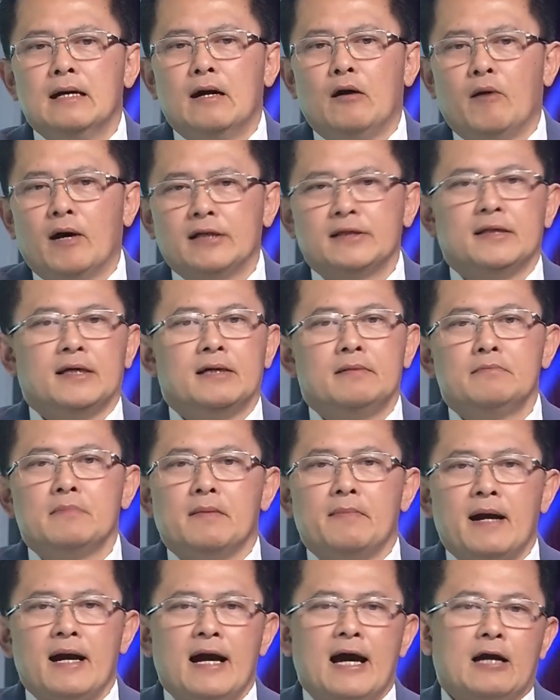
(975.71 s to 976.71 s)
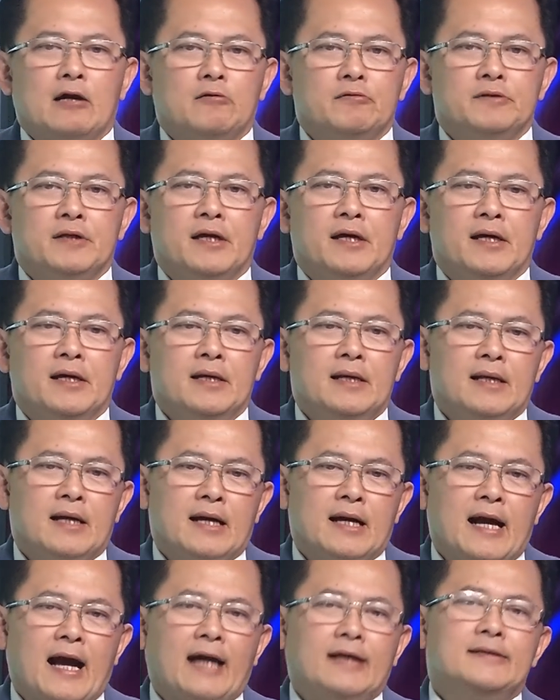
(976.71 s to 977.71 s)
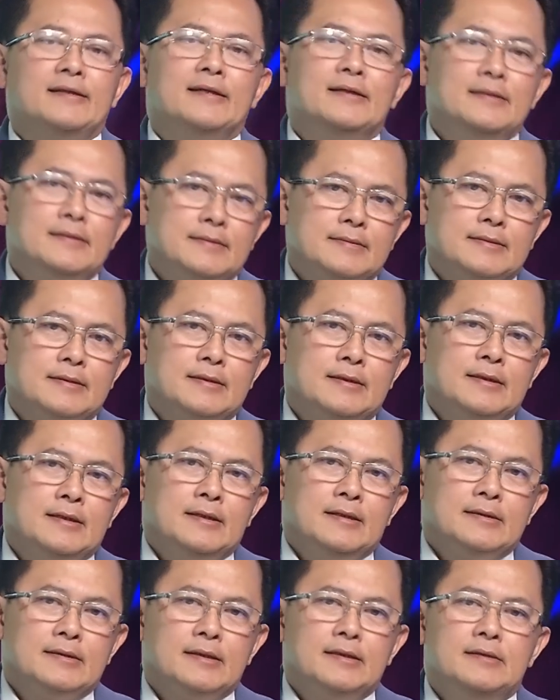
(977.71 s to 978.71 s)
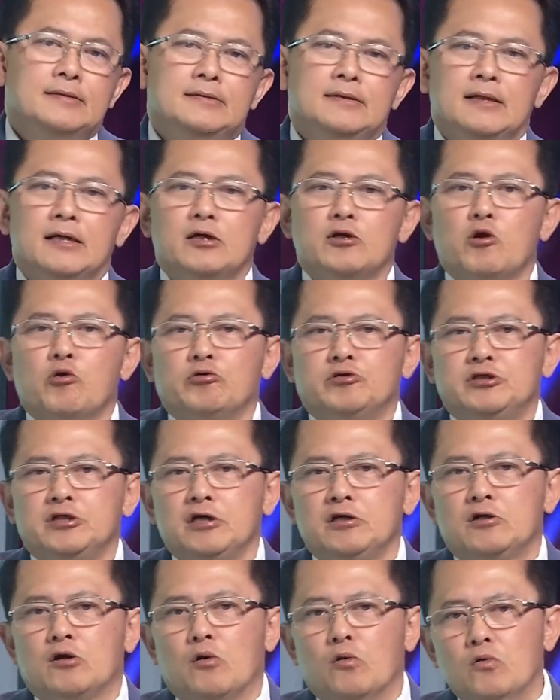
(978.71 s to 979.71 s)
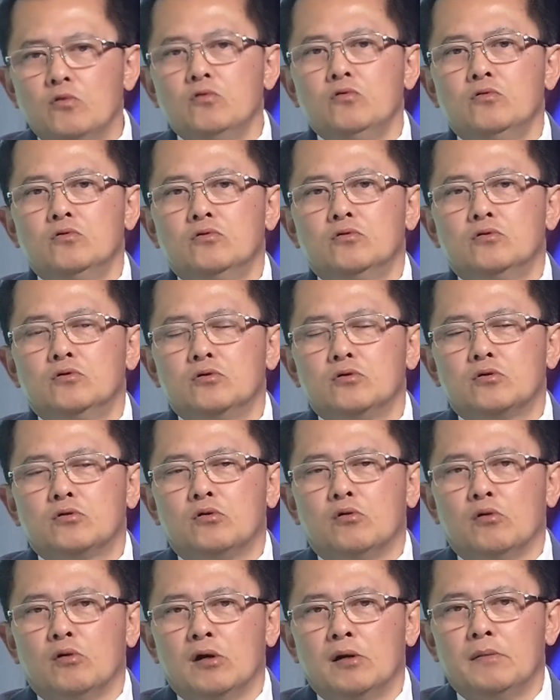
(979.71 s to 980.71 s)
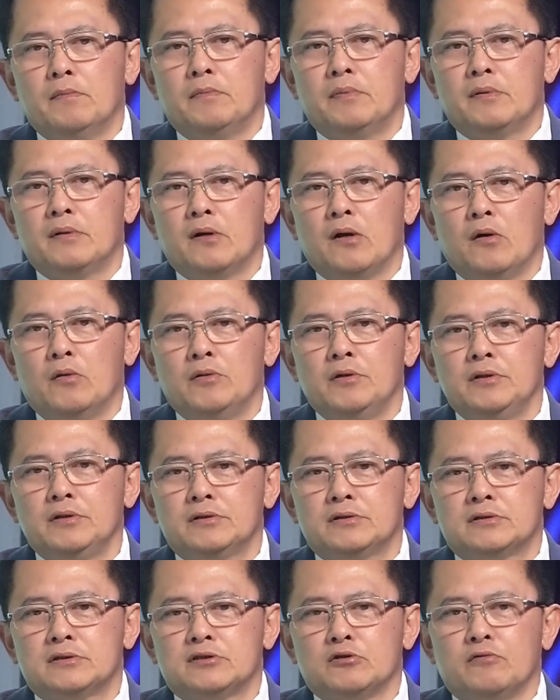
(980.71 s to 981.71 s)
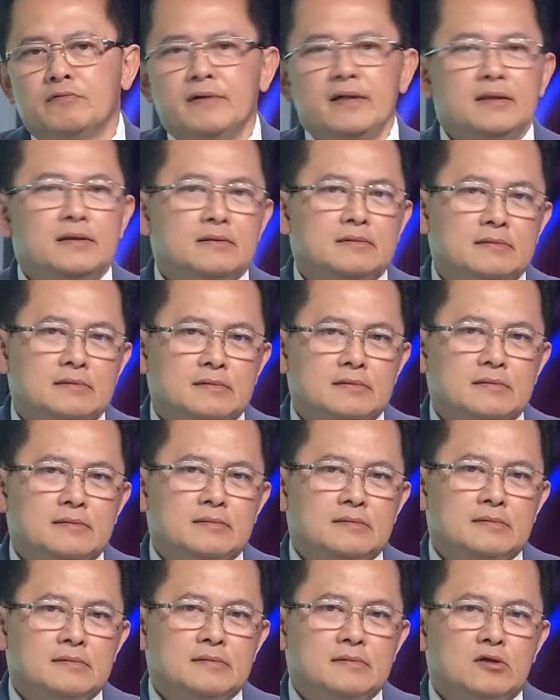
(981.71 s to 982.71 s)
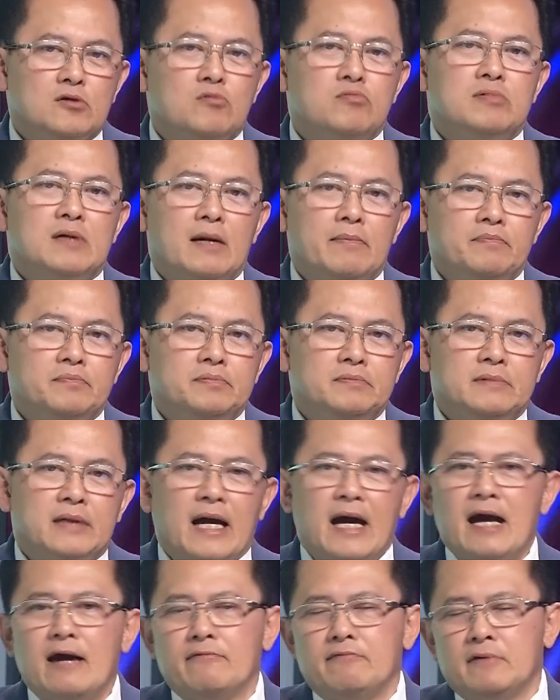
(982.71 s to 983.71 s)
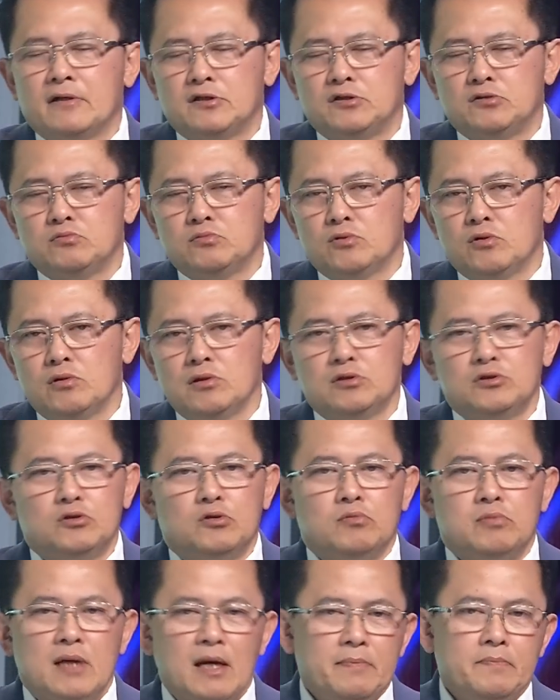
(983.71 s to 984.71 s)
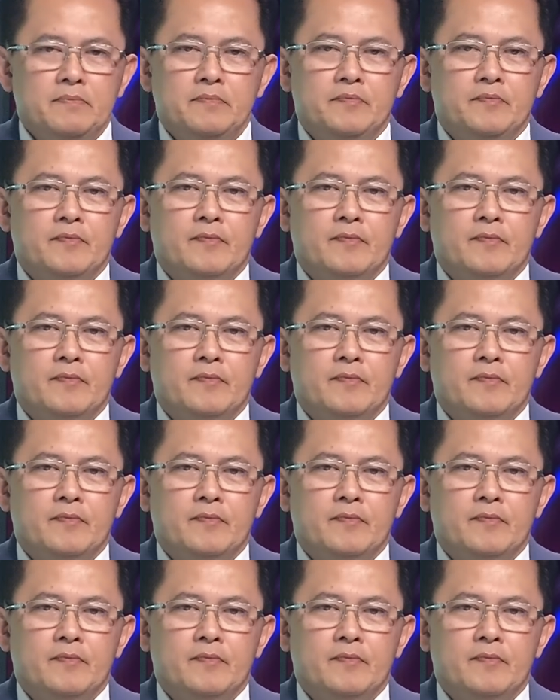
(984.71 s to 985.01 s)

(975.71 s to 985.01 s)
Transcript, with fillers: Ờ, hỏa tiễn mà Bắc Hàn có thể là cải tiến từ những cái đồ chơi cũ của khối Xô Viết cung cấp Nga và Trung Quốc cung cấp.